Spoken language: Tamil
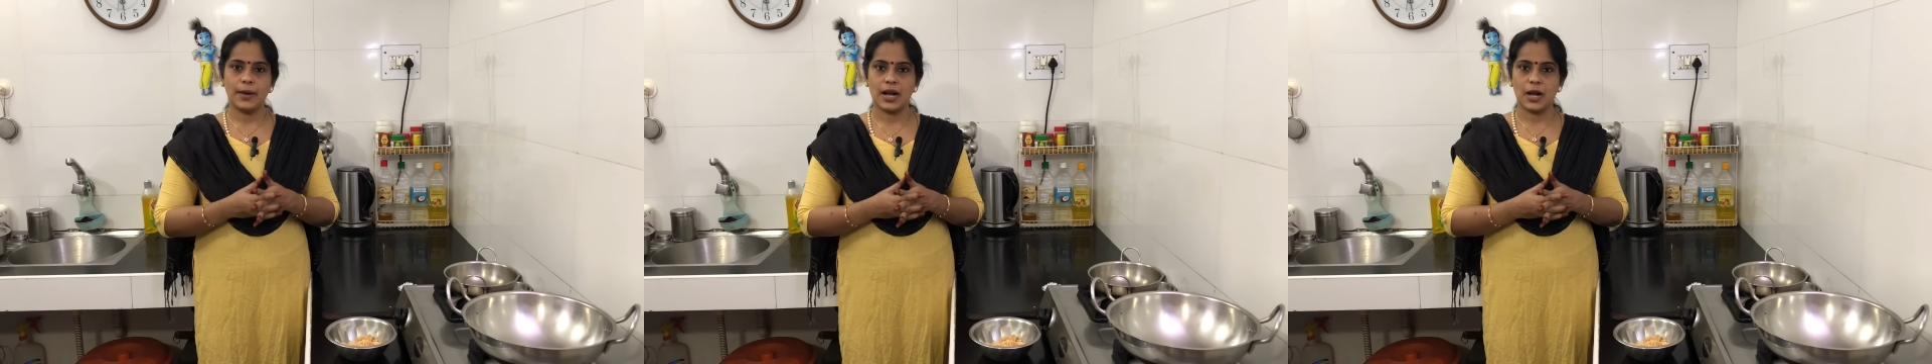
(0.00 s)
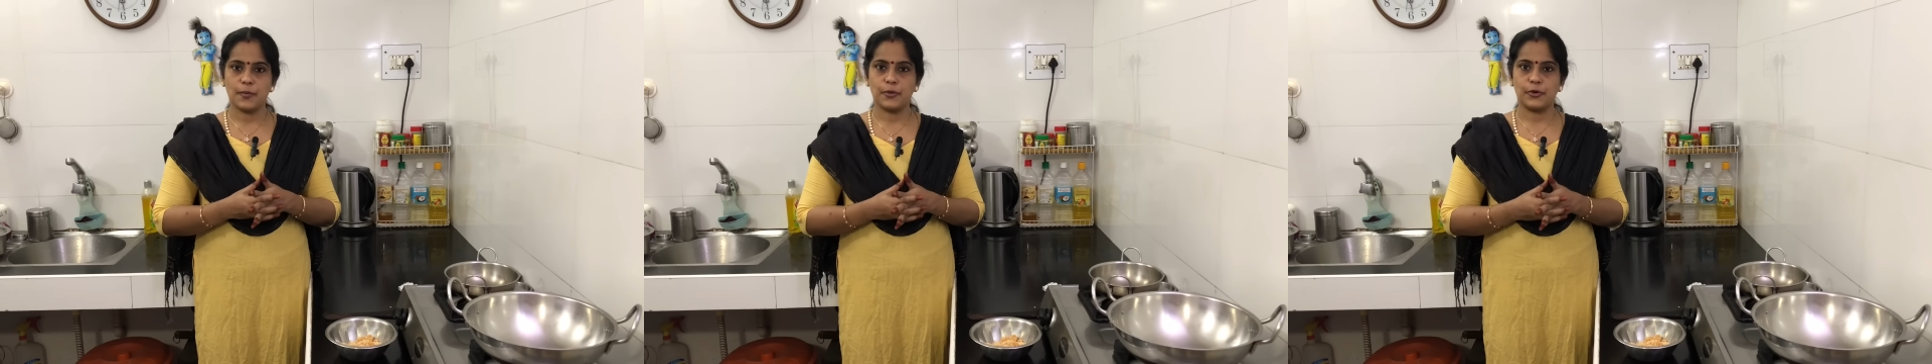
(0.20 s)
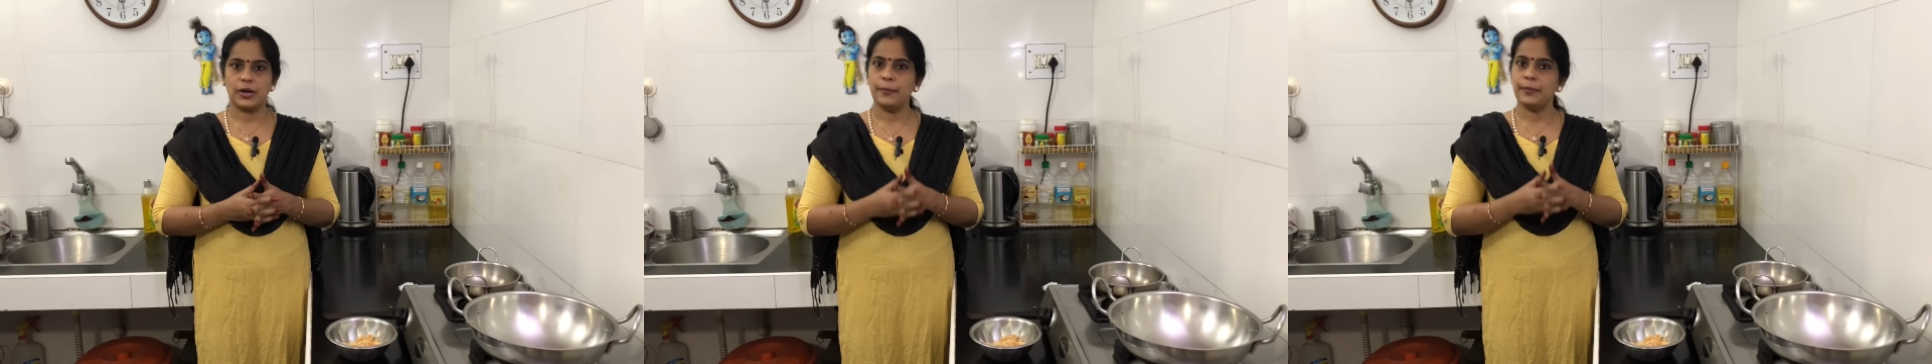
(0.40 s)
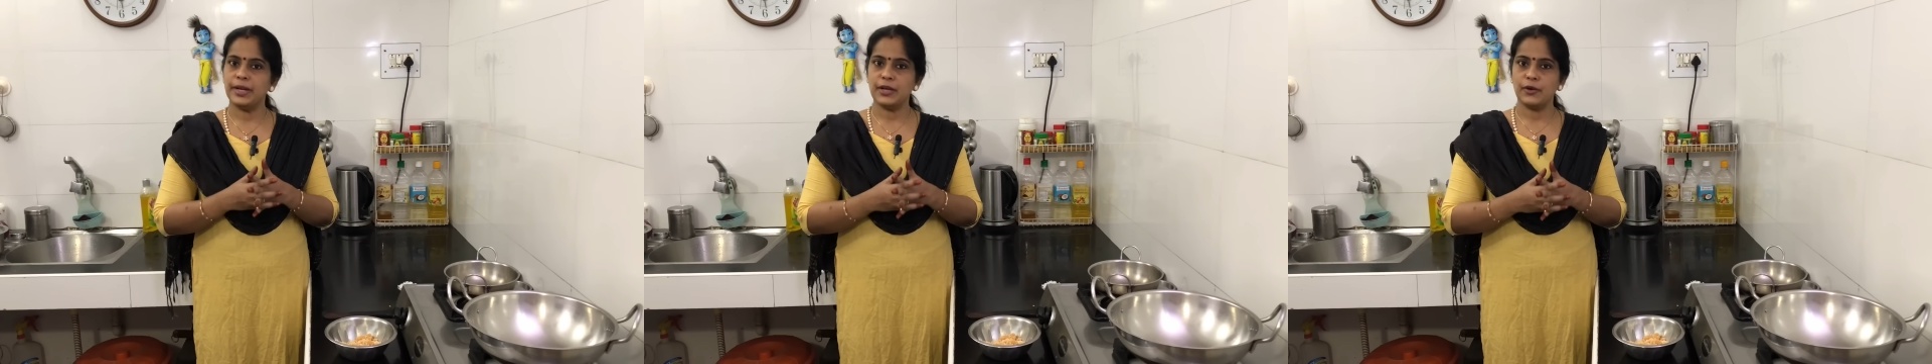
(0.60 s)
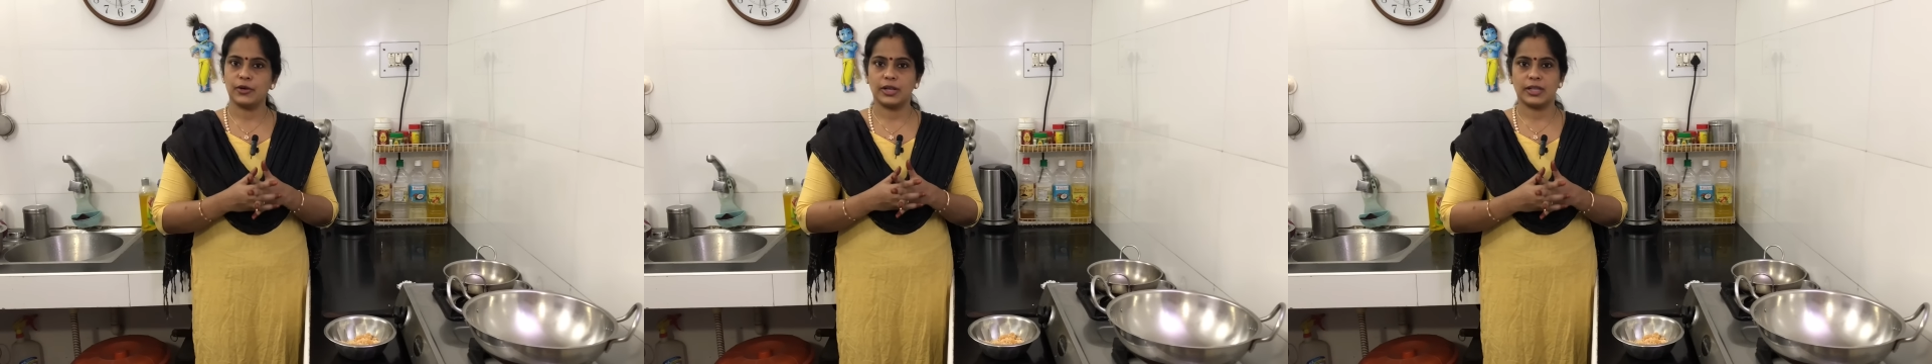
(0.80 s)
பார்க்க போகிறோம்னா
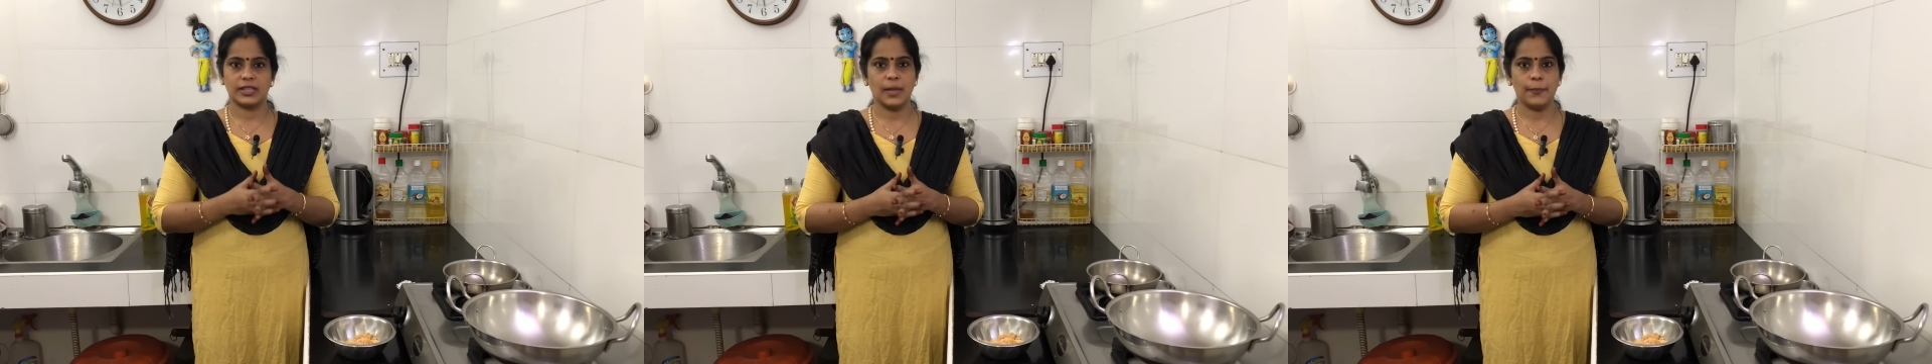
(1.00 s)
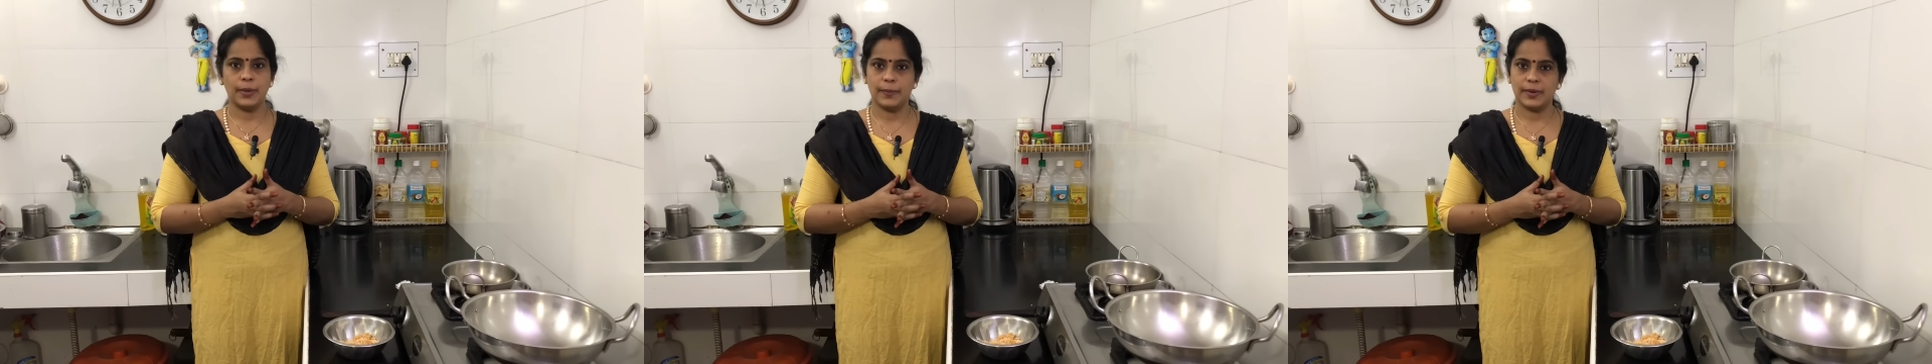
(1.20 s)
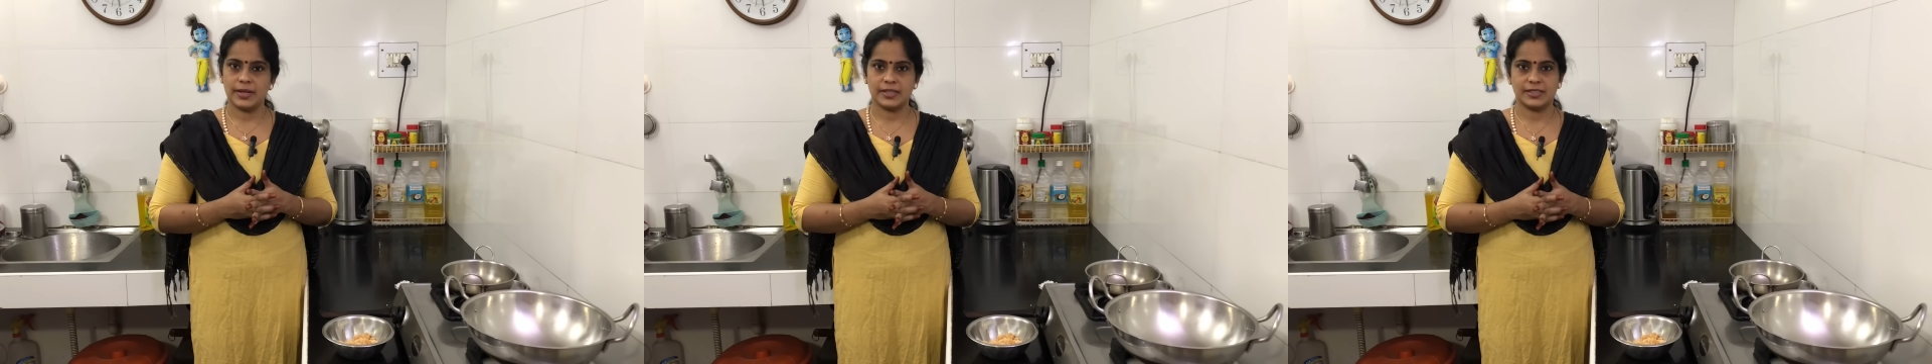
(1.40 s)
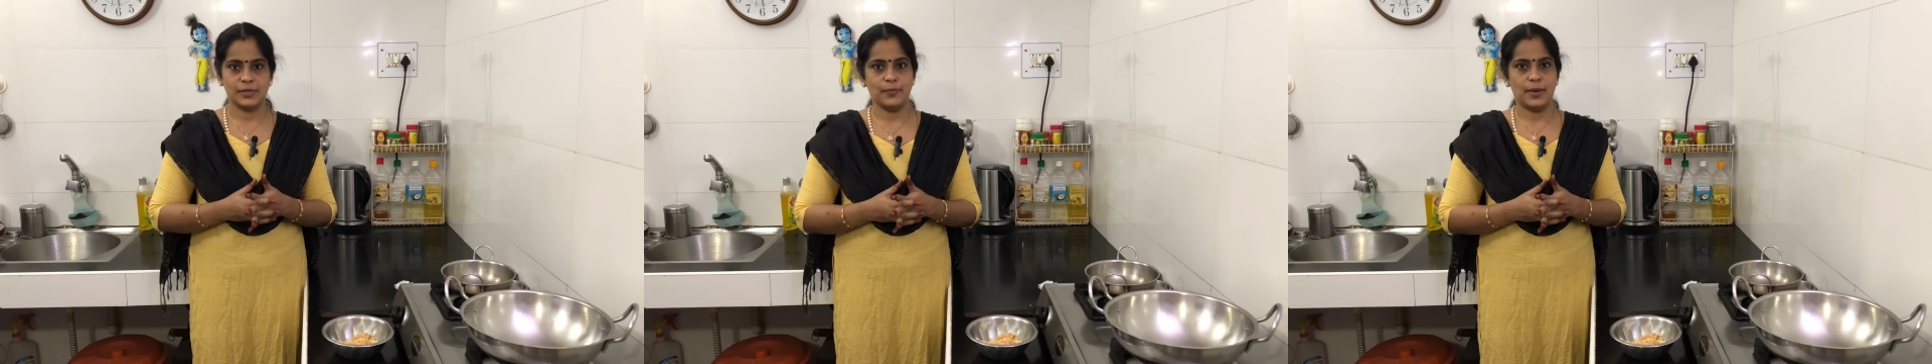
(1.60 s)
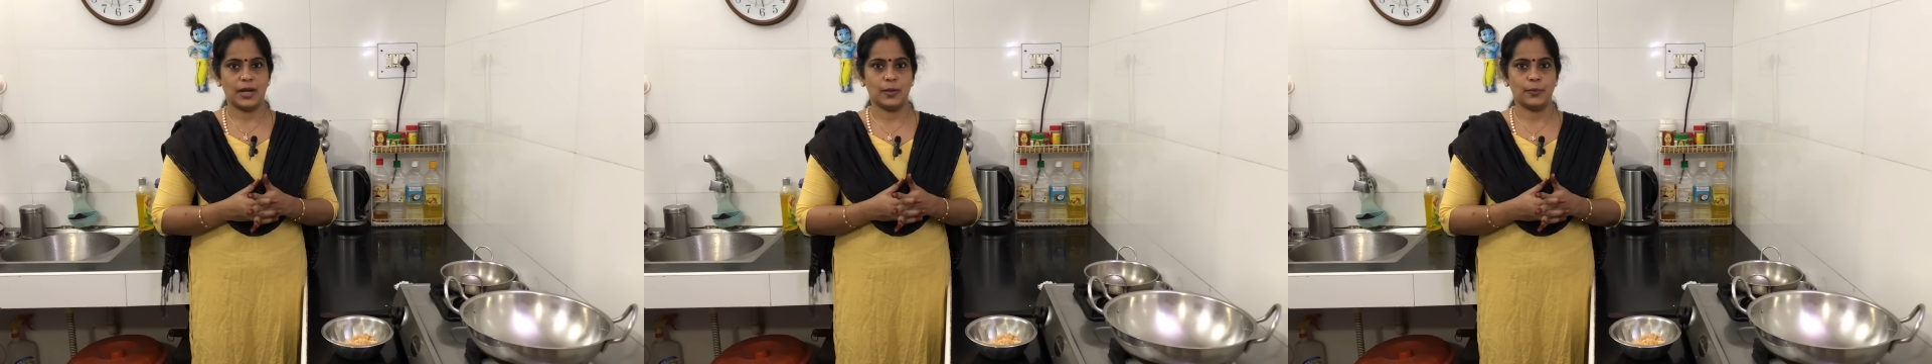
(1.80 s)
பிடி கொழுக்கட்டை தான் எப்படி
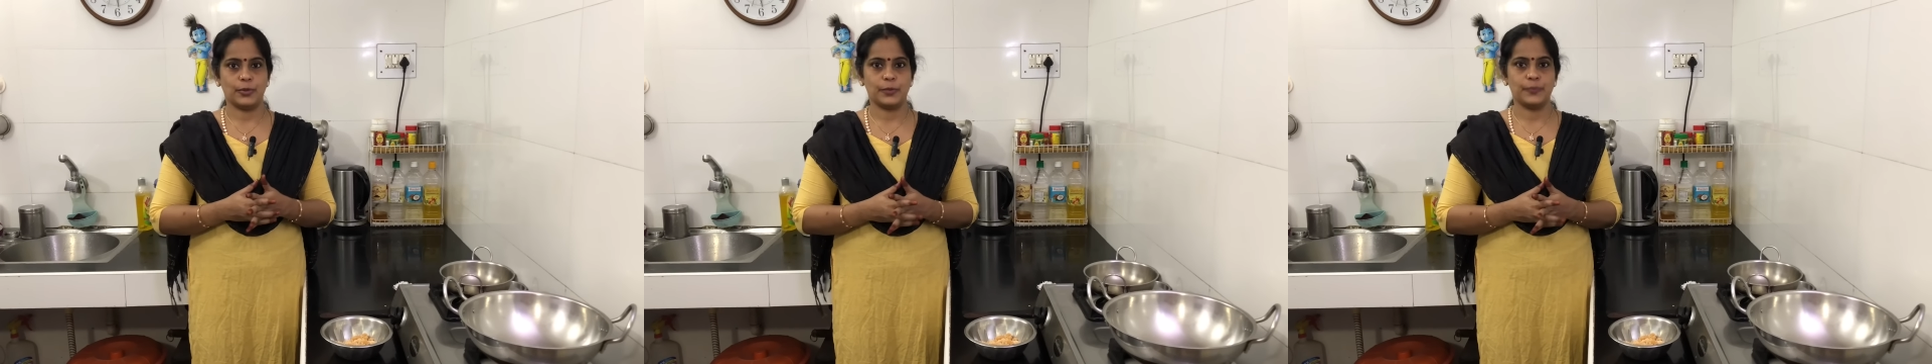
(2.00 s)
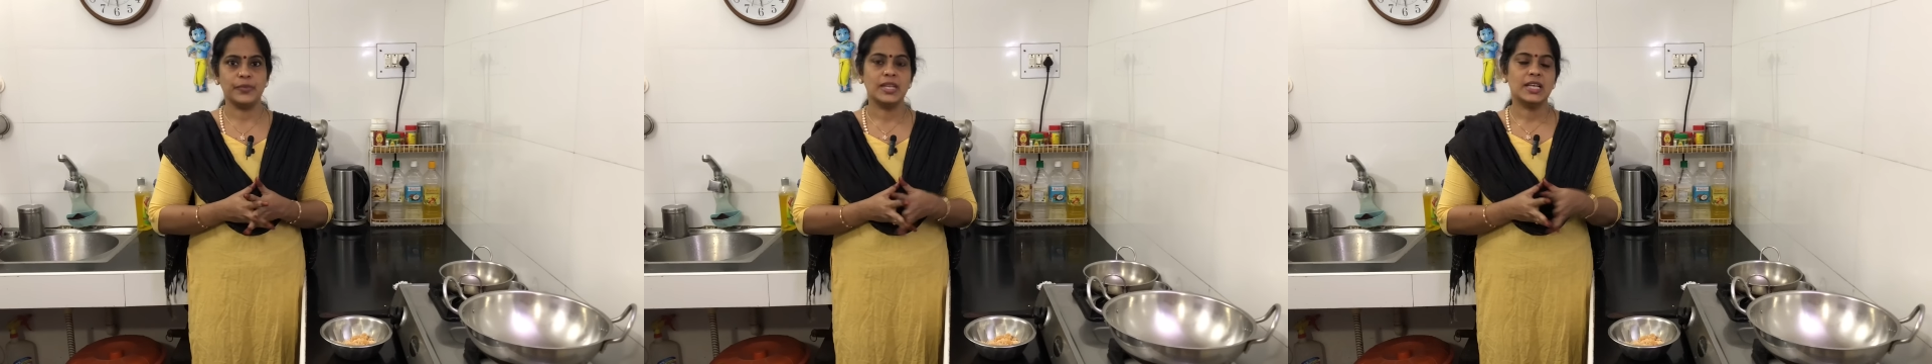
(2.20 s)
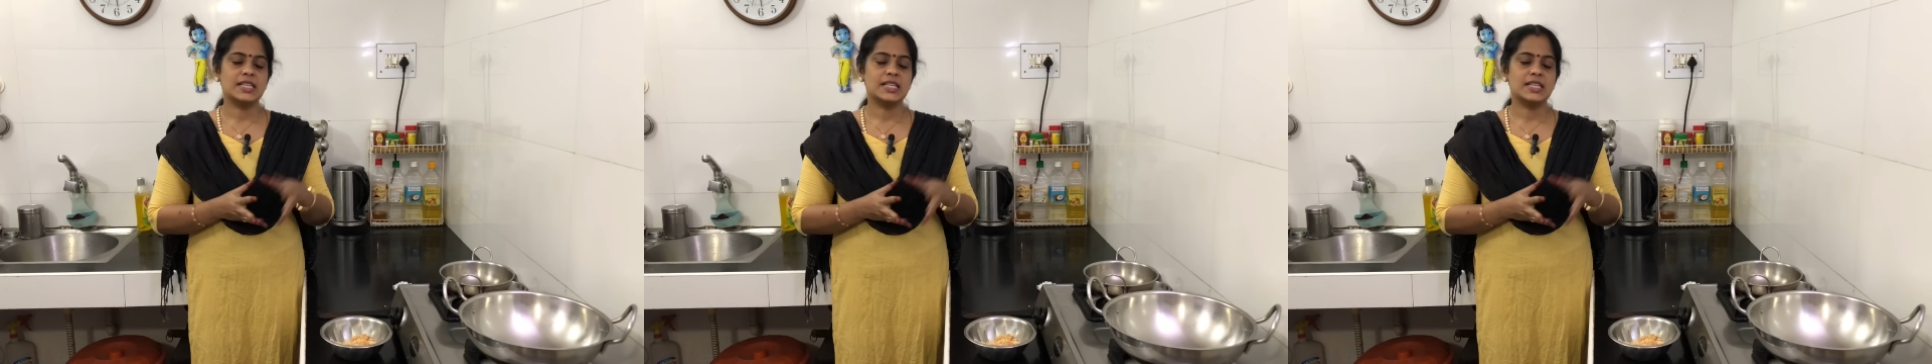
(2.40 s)
பண்ணுறதுன்னு பார்க்க போகிறோம்